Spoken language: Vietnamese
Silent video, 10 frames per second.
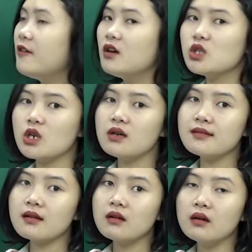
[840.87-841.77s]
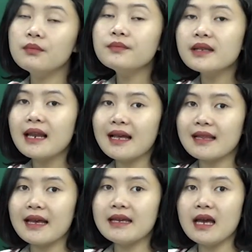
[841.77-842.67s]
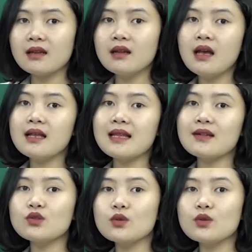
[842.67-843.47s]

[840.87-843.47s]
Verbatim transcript: phơi cho đỡ cớm thì là thể hiện tác